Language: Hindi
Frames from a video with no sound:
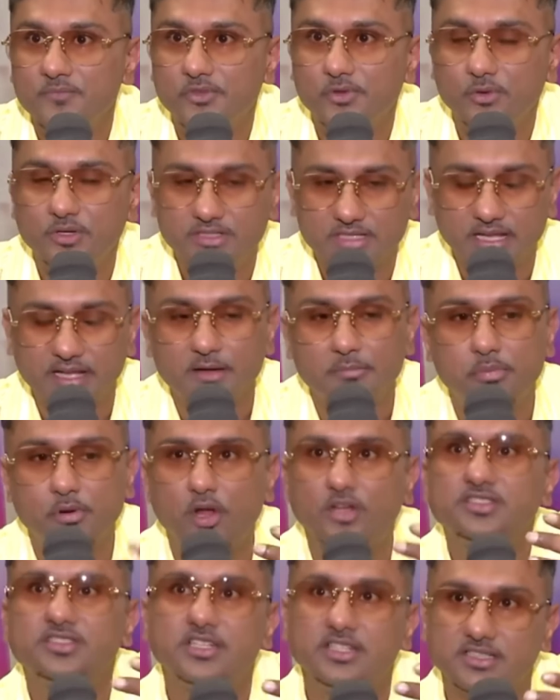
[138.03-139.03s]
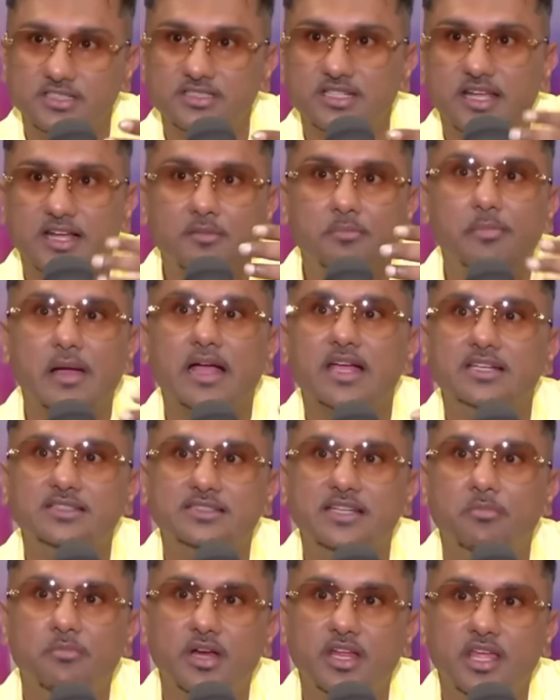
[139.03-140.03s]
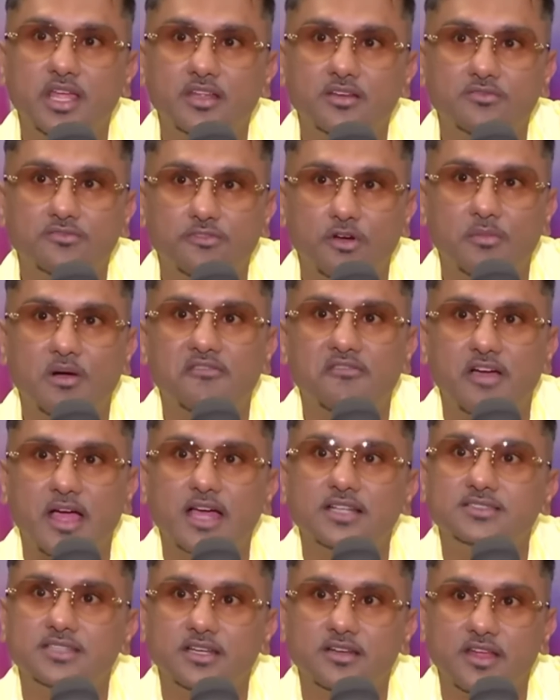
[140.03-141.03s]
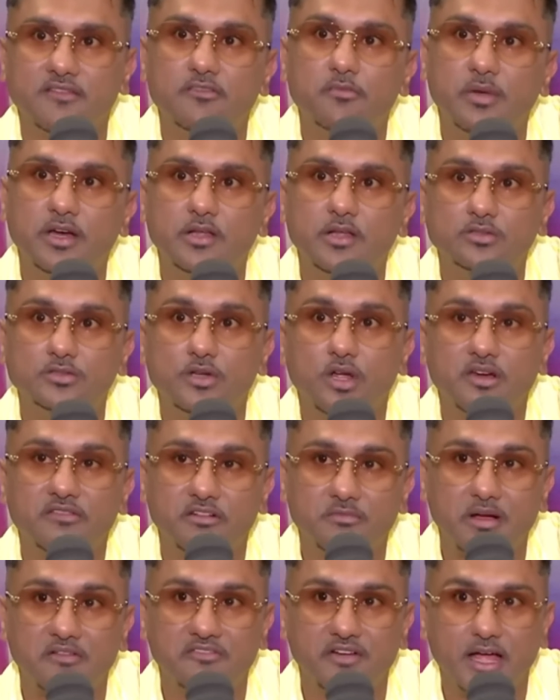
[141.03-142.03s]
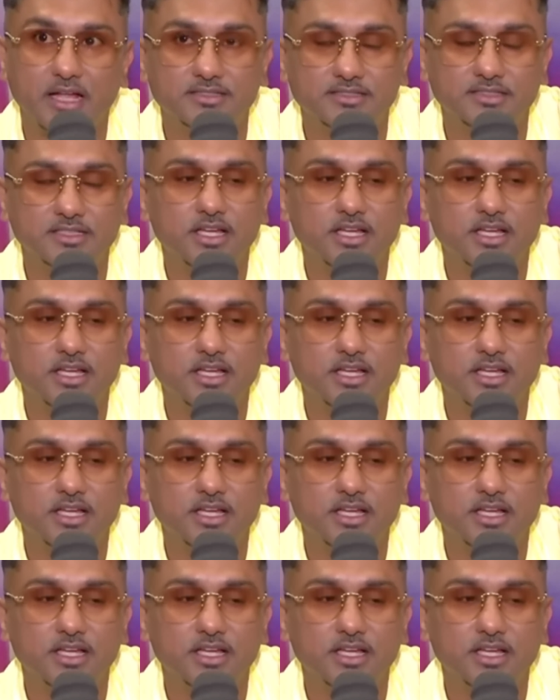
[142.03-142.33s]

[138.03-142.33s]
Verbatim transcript: So it's like a process. It's like a package I'm bringing for my fans and everybody who's not even my fans.